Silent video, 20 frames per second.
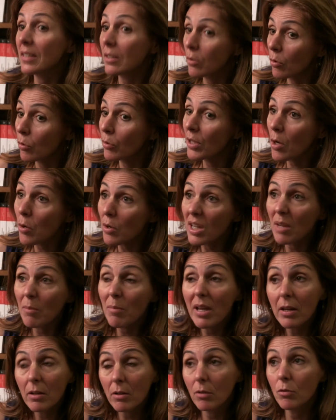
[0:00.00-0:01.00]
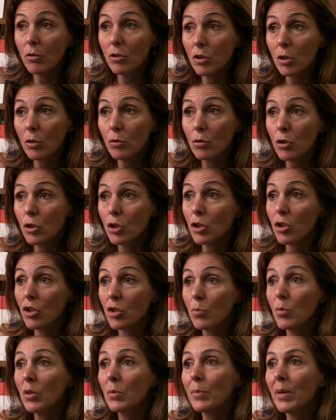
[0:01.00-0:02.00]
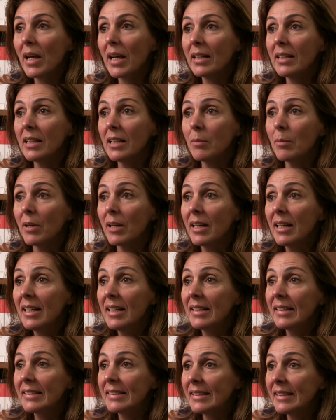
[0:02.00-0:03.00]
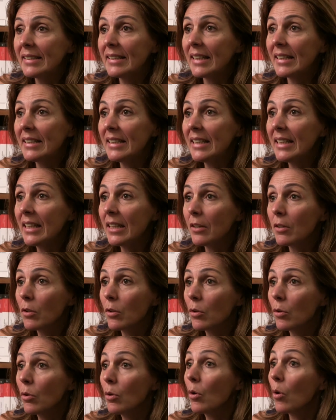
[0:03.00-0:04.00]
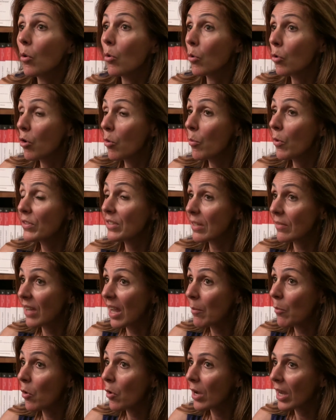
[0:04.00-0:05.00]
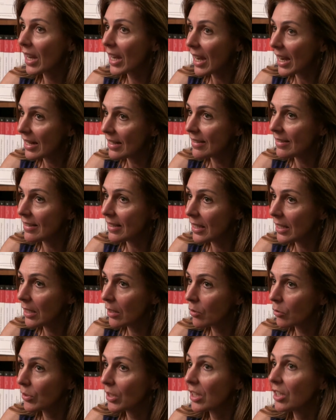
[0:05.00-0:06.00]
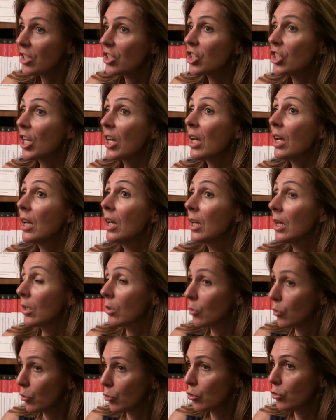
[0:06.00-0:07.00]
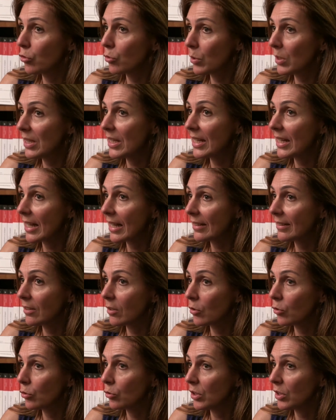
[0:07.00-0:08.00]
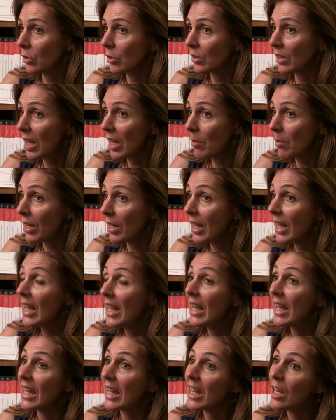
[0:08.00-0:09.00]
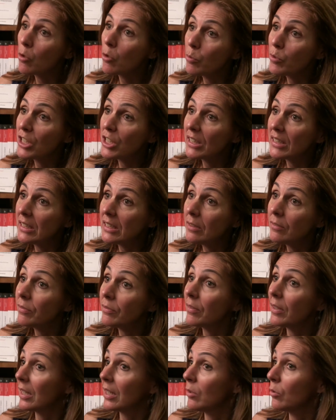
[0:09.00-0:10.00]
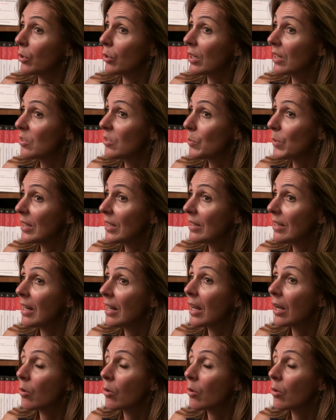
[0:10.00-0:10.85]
qu'on a au Québec une sorte de changement de paradigme. C'est-à-dire qu'on commence à vraiment réaliser qu'on a déjà construit des quartiers en zone inondable et l'objectif est de respecter la